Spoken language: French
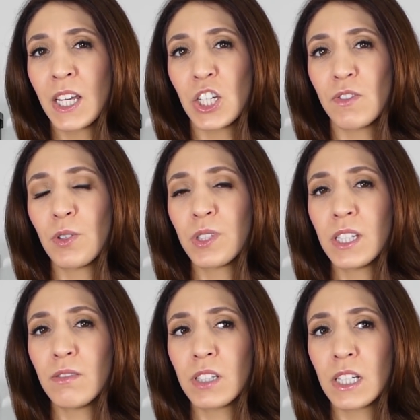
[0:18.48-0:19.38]
Je vais
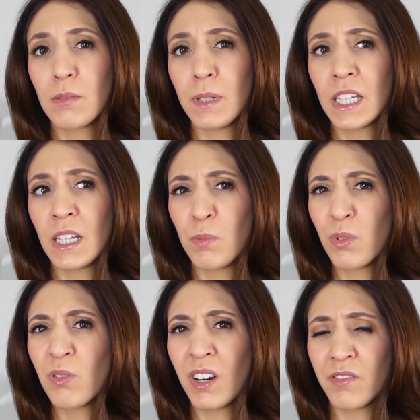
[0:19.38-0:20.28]
aussi vous expliquer
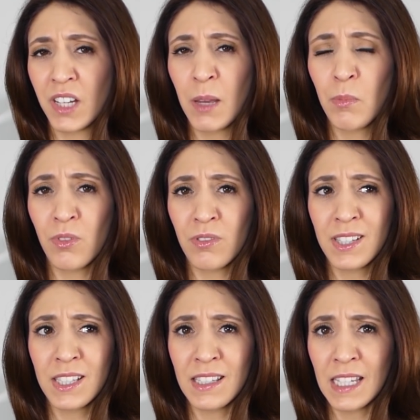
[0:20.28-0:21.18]
pourquoi vraiment
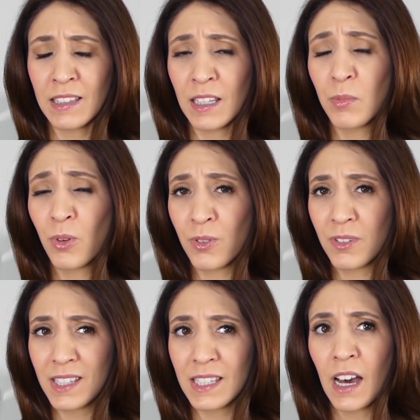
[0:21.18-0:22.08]
c'est certainement
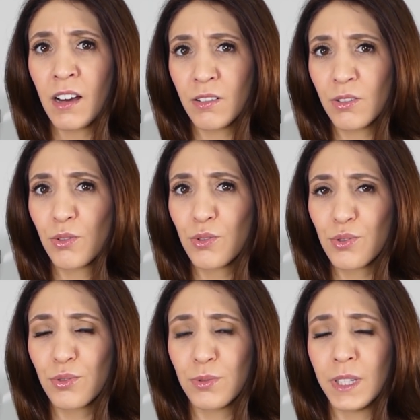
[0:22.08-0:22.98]
ça
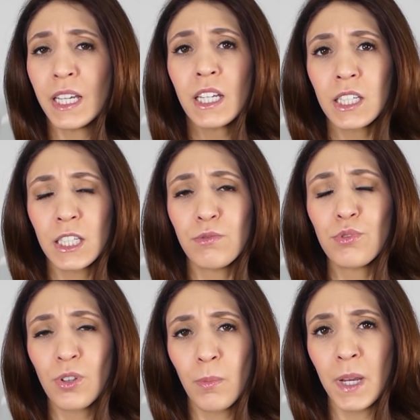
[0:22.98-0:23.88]
aujourd'hui qui
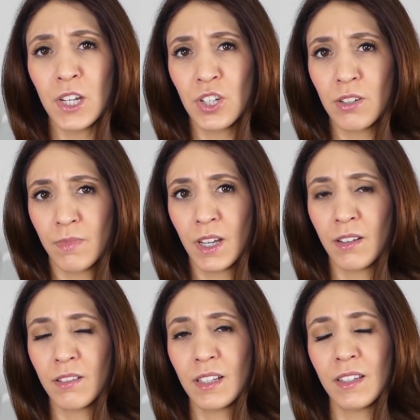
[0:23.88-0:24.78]
vous empêche
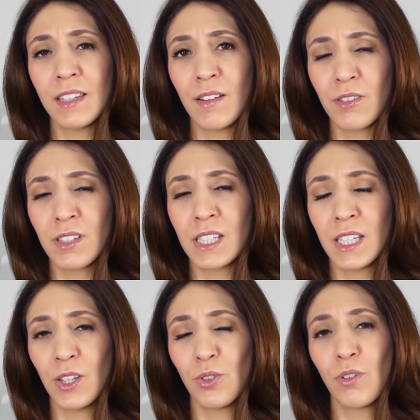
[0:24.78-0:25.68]
hein,
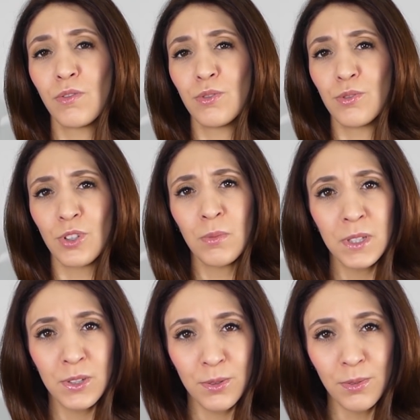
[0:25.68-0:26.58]
d'avancer dans vos
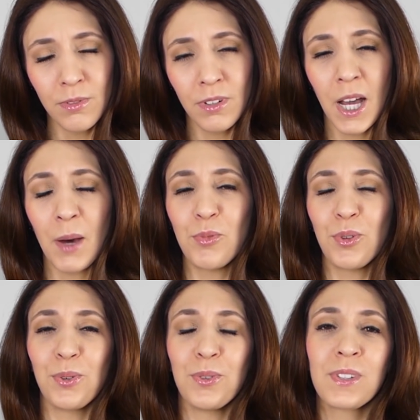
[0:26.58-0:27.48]
ambitions
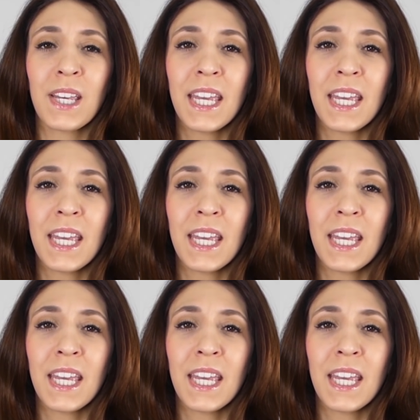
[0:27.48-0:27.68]
amoureuses.